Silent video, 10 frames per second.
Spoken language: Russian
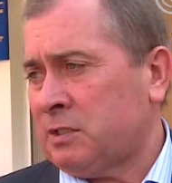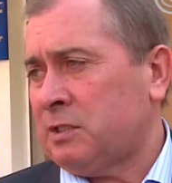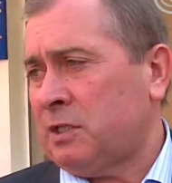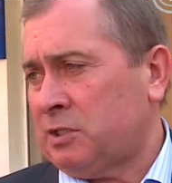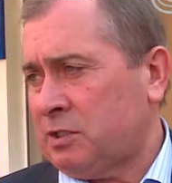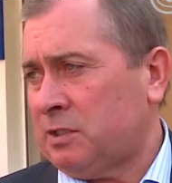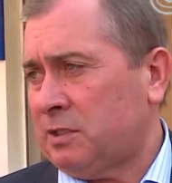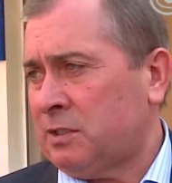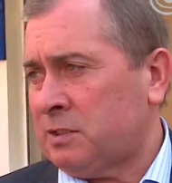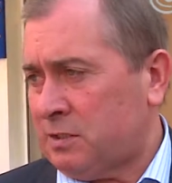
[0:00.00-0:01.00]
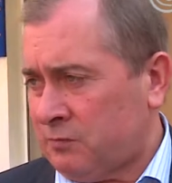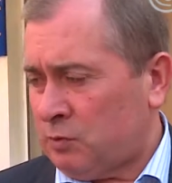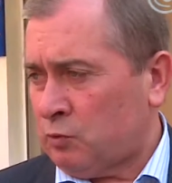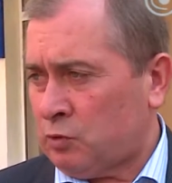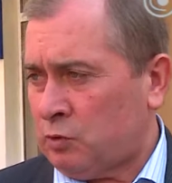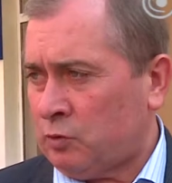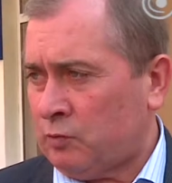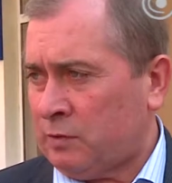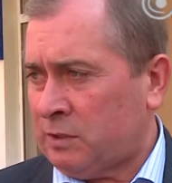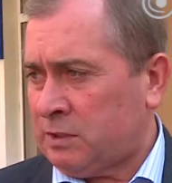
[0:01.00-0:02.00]
задача из всего, что я
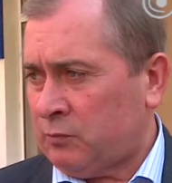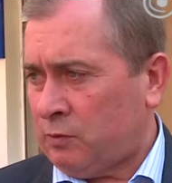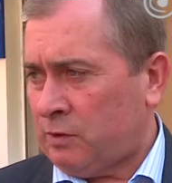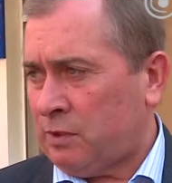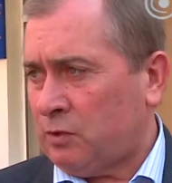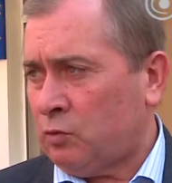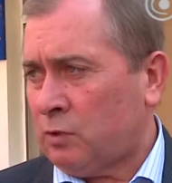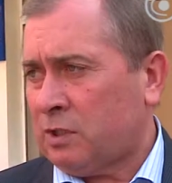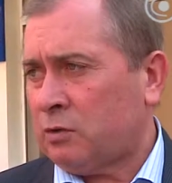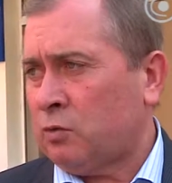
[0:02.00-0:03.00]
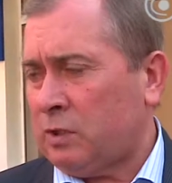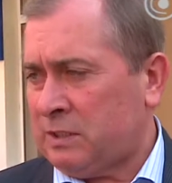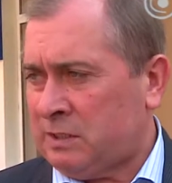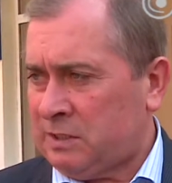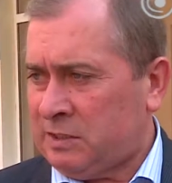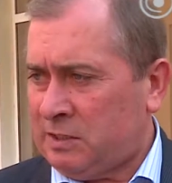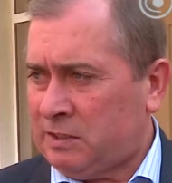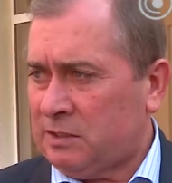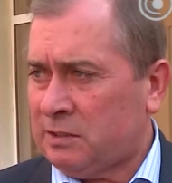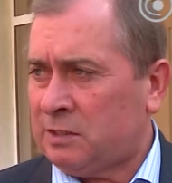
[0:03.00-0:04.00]
увидел сегодня, только дооснастить
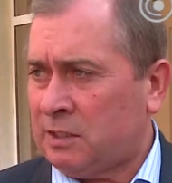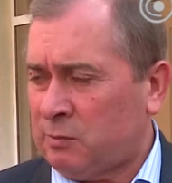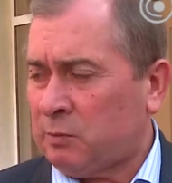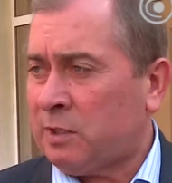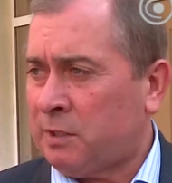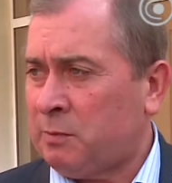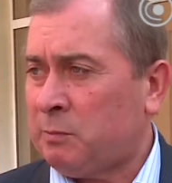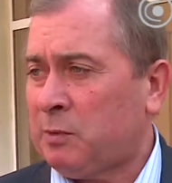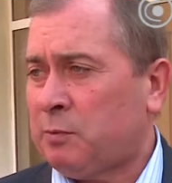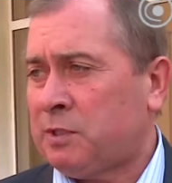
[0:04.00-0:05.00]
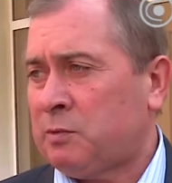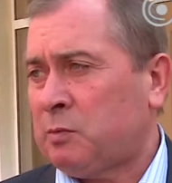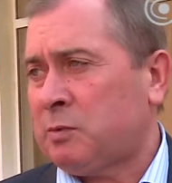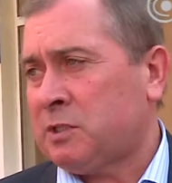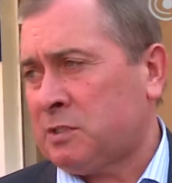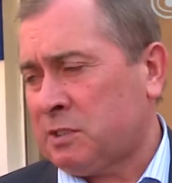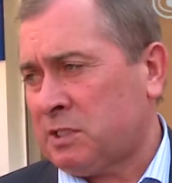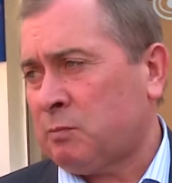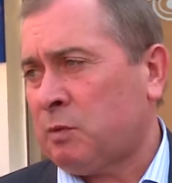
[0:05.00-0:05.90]
самим крайним необходимым медицинским